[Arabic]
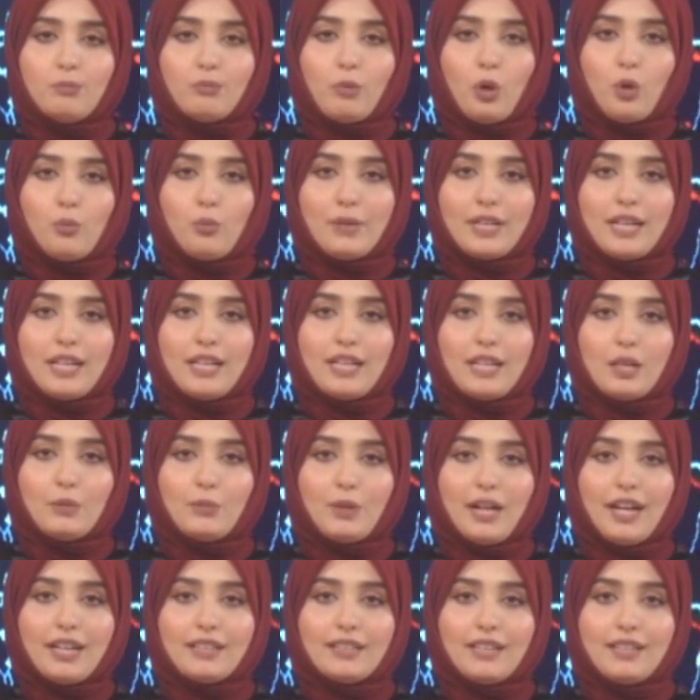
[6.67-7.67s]
مع أمراء
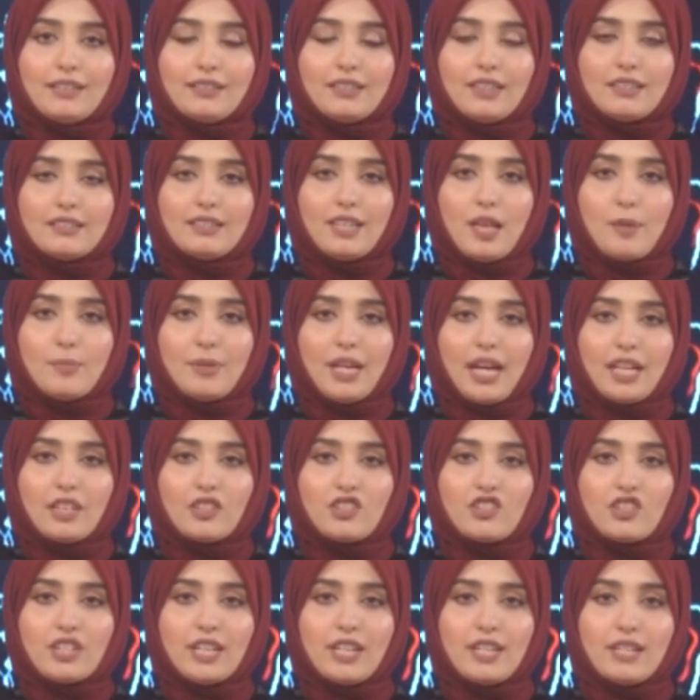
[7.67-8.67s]
الوحدات التابعة
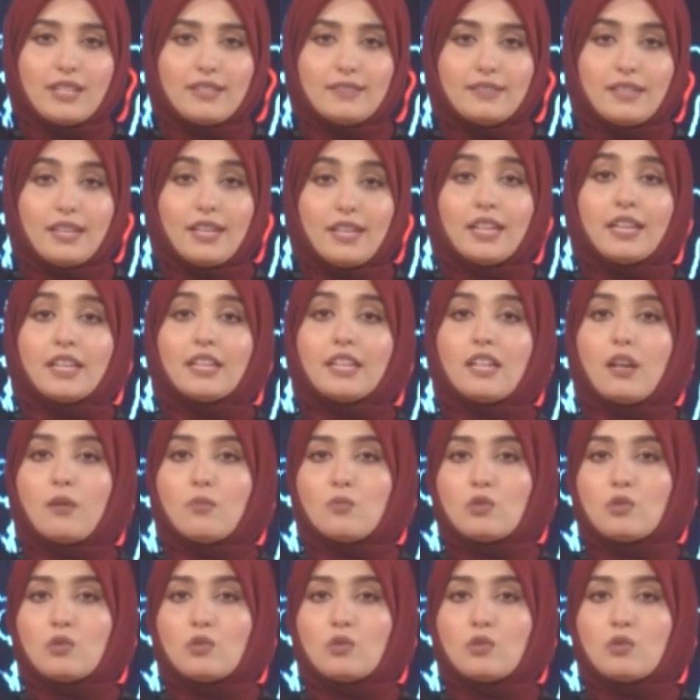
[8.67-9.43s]
للجهاز آخر